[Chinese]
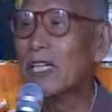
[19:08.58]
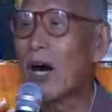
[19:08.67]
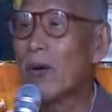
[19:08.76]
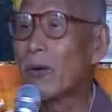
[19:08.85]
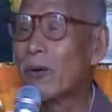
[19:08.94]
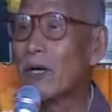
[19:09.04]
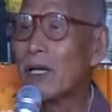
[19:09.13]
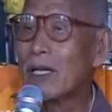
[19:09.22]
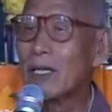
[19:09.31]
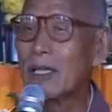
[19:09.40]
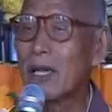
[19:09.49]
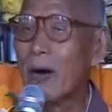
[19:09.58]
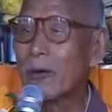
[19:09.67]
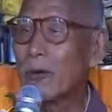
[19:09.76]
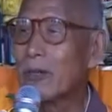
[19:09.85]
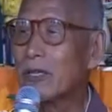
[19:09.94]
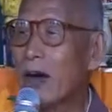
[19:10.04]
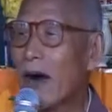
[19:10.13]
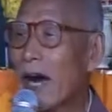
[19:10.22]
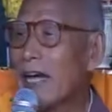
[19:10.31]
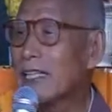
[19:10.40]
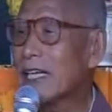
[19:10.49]
生恼怒、恼怒、
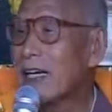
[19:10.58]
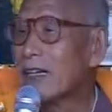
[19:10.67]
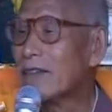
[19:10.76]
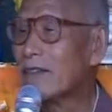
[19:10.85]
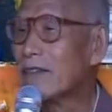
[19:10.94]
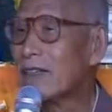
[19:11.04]
恼害心，